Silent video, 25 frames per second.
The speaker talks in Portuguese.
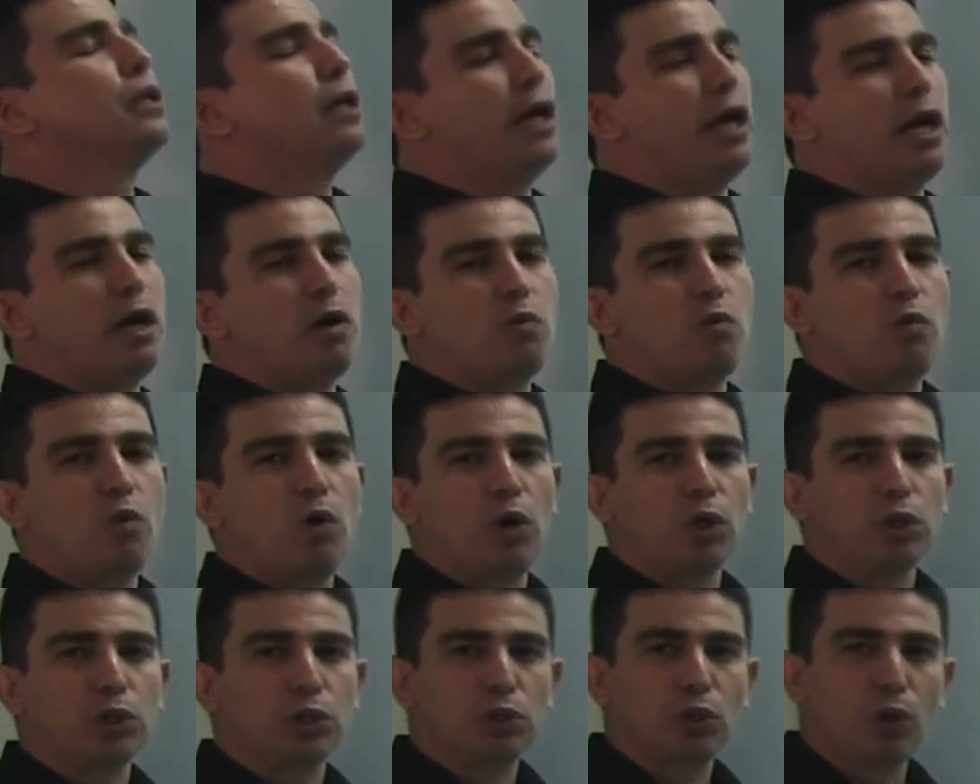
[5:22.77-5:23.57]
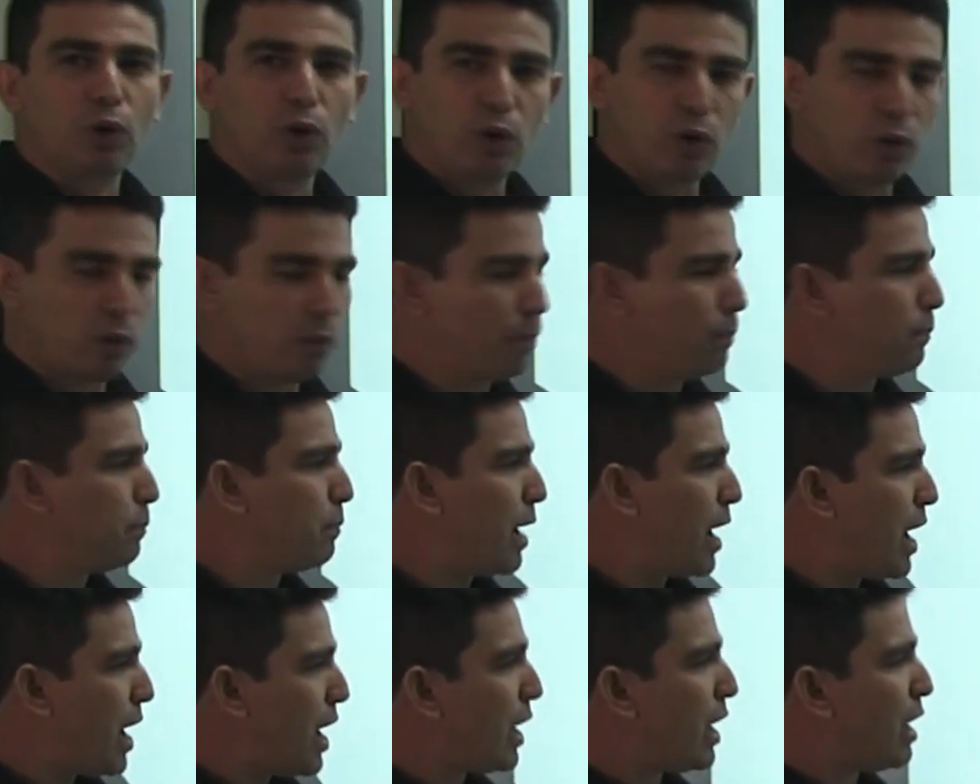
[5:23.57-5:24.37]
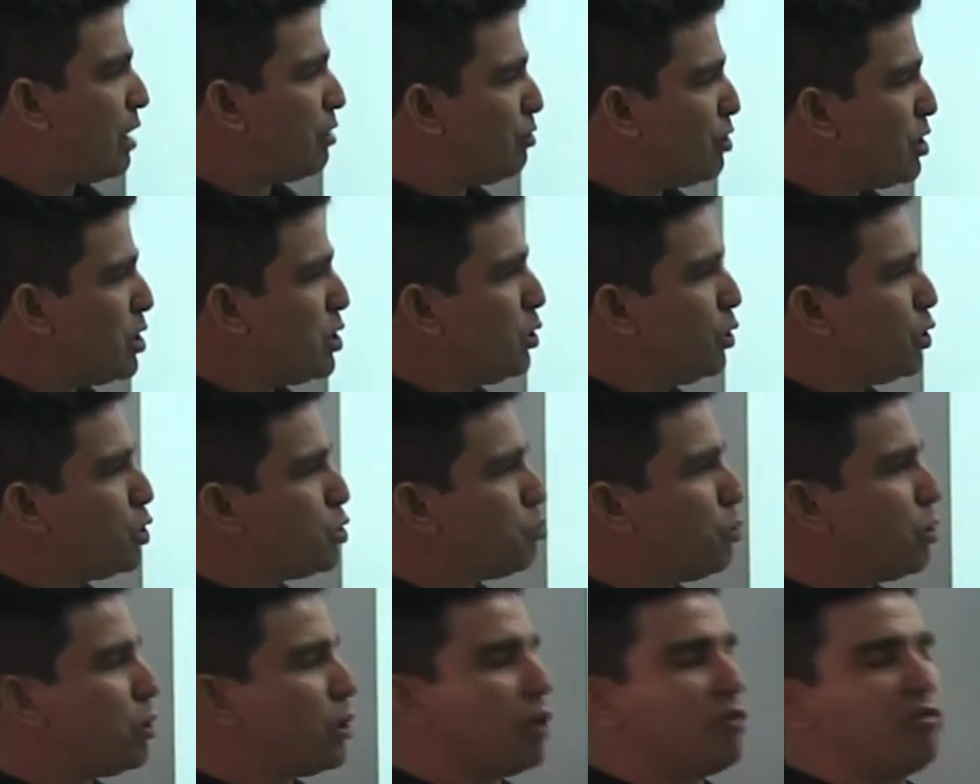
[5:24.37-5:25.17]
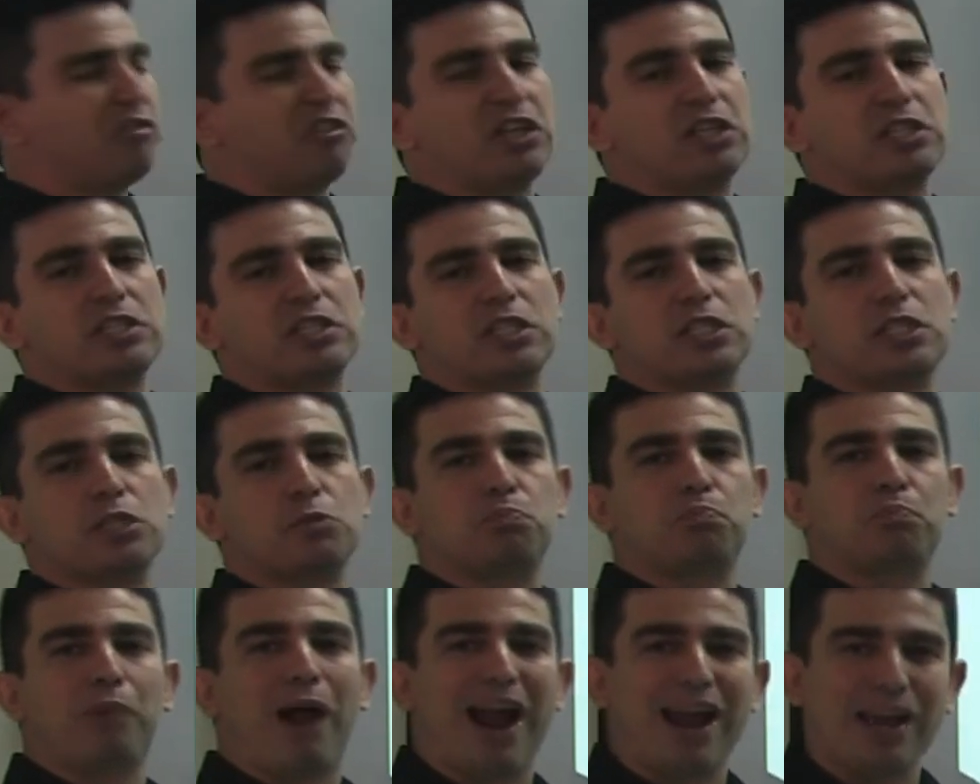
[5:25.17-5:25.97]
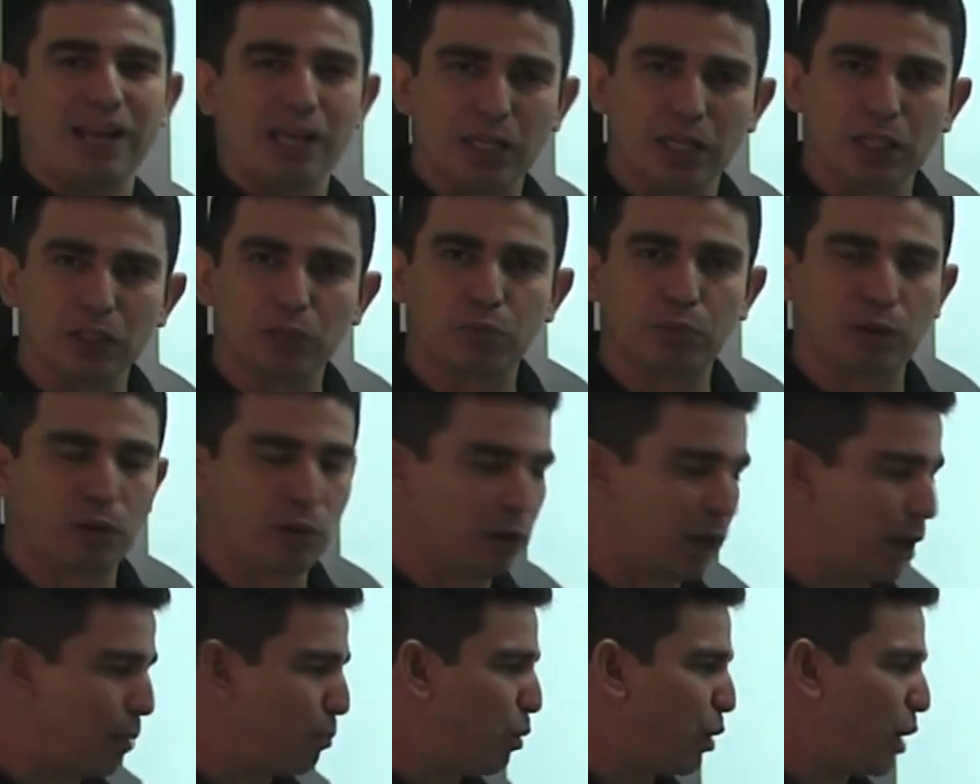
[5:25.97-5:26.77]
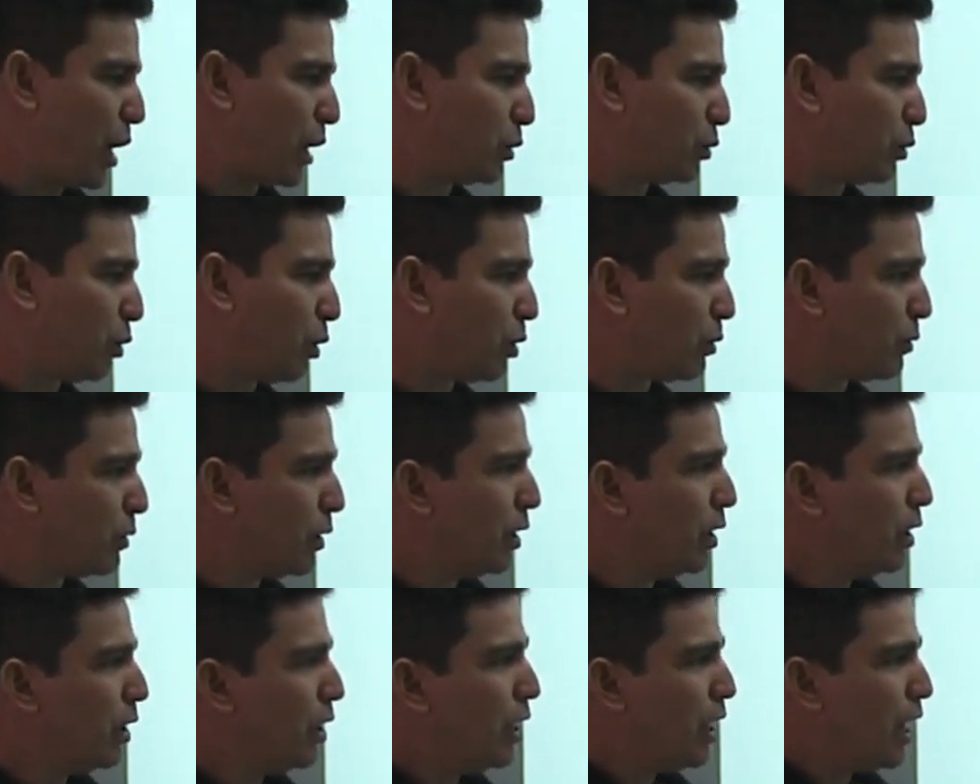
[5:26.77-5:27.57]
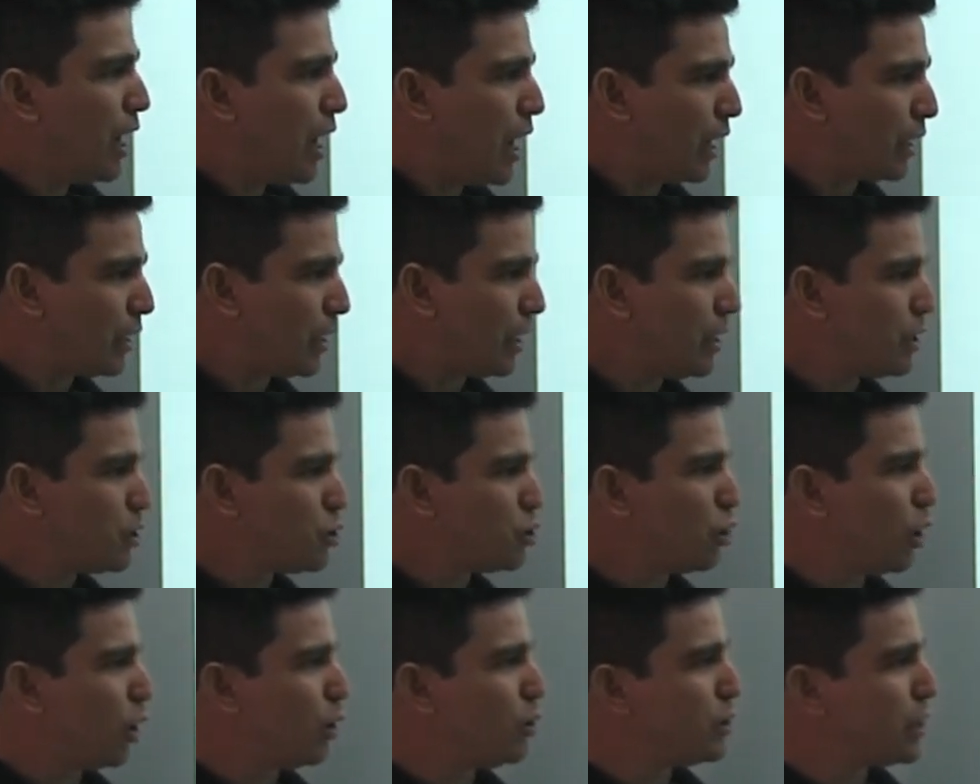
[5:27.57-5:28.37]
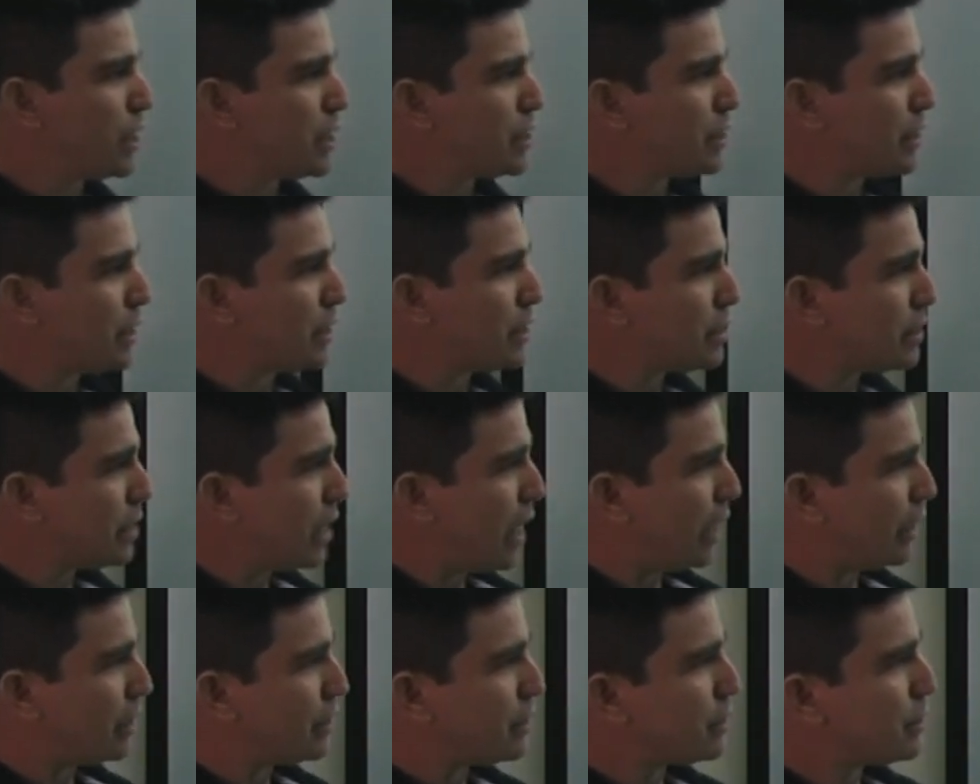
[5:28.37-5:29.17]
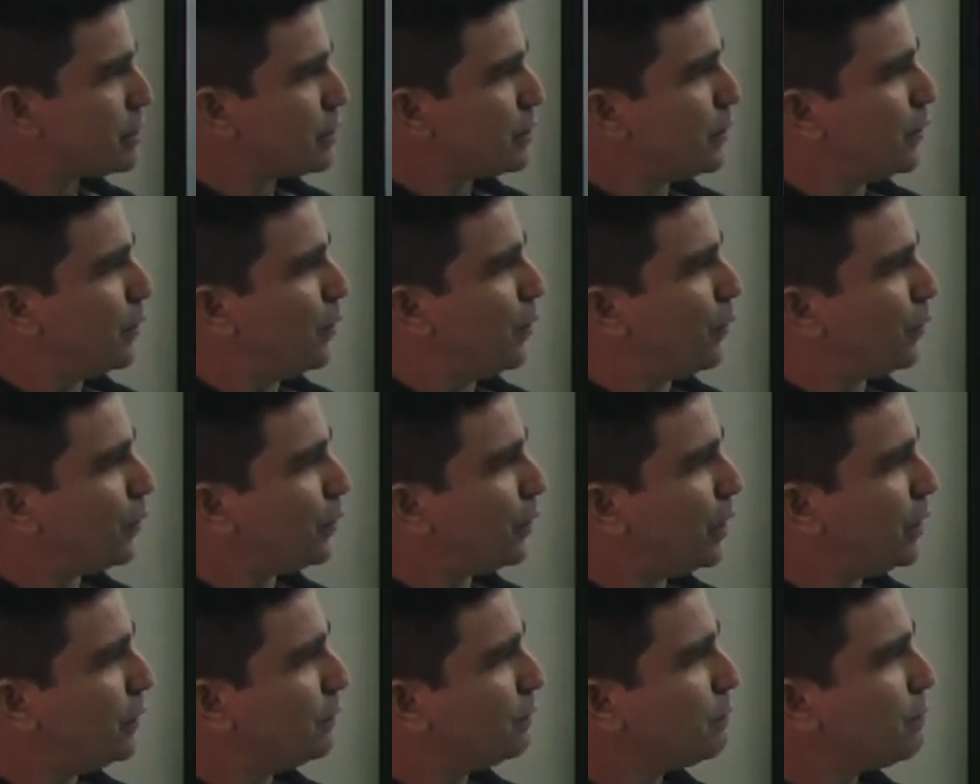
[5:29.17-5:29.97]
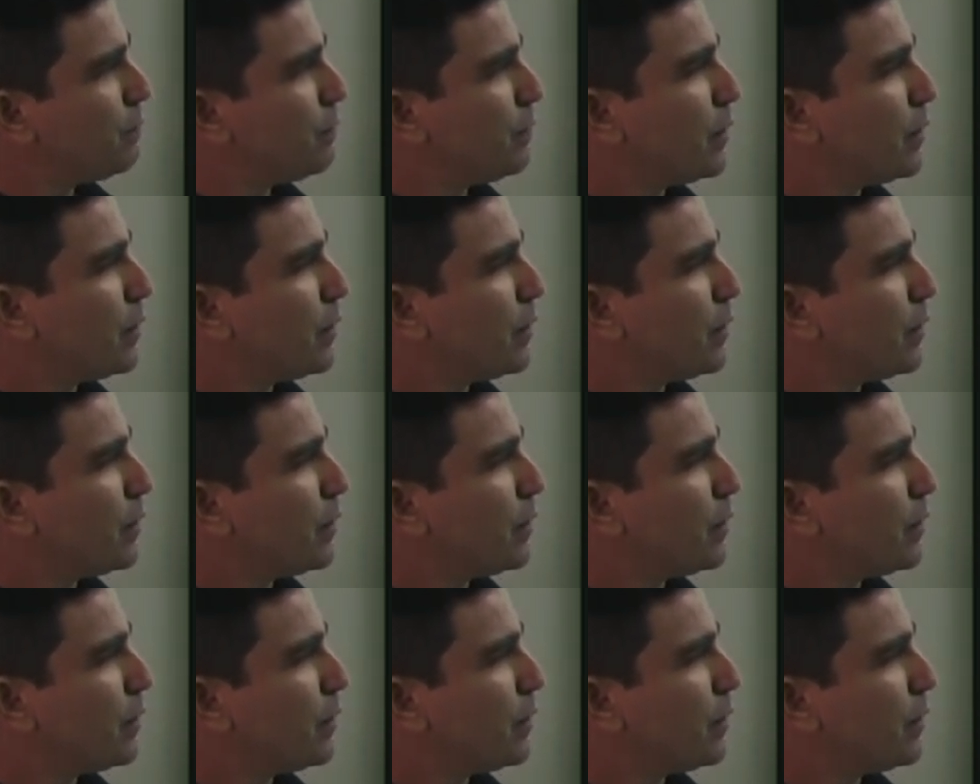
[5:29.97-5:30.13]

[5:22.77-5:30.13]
é um odor maravilhoso porque fica se espalhando pelo laboratório aqueles óleos essenciais, ok?